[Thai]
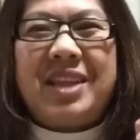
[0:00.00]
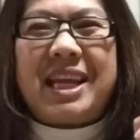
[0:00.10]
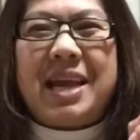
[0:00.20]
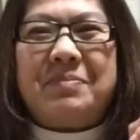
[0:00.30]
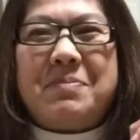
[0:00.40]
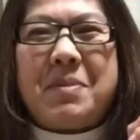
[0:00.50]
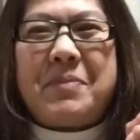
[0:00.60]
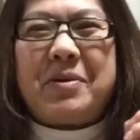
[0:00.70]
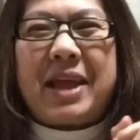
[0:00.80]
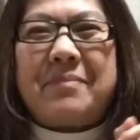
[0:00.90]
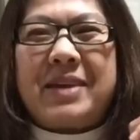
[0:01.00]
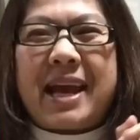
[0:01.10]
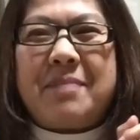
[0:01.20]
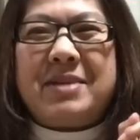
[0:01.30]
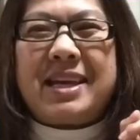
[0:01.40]
ในคลิปที่ป้าแป๋วทำนะ
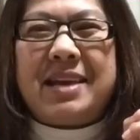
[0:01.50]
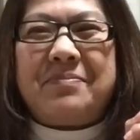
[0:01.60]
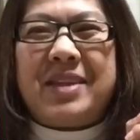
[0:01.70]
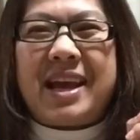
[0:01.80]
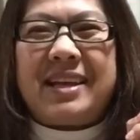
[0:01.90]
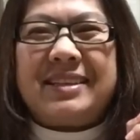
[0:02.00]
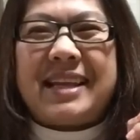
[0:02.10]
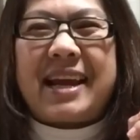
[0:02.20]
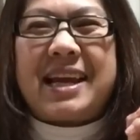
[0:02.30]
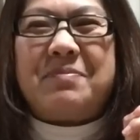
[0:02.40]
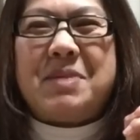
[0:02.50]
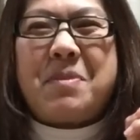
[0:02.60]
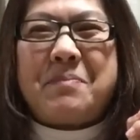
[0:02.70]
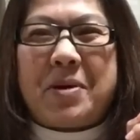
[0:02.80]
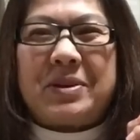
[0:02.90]
คะ มีคลิปเนี่ย จากคลิปที่
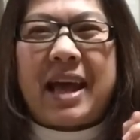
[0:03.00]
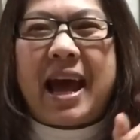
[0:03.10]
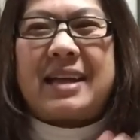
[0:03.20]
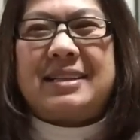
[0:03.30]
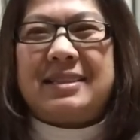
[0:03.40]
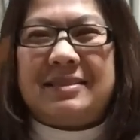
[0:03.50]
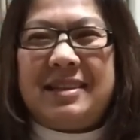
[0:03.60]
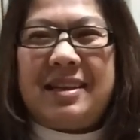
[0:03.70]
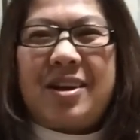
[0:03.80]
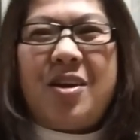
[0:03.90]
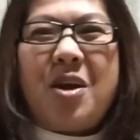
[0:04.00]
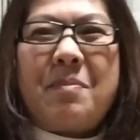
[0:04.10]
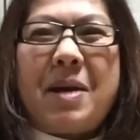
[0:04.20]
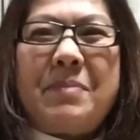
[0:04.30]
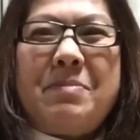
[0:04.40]
ป้าแป๋วตากก็ออก
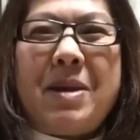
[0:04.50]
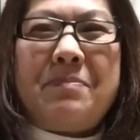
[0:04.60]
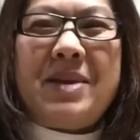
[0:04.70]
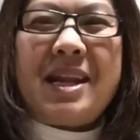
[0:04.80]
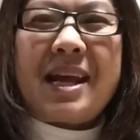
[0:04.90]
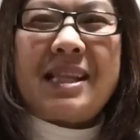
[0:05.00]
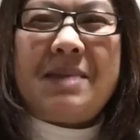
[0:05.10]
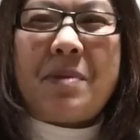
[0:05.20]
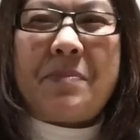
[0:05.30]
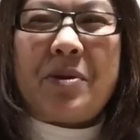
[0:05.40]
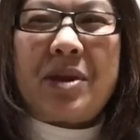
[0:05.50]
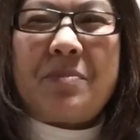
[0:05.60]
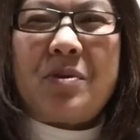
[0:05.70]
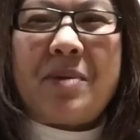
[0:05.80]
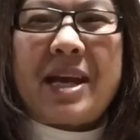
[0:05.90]
มาเป็นแบบนี้แหละค่ะที่ป้าแป๋วเก็
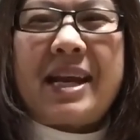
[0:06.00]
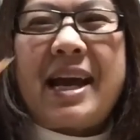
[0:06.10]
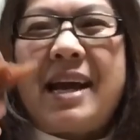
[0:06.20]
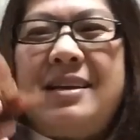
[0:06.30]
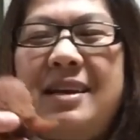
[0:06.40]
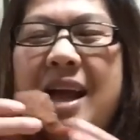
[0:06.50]
บออกมานะคะ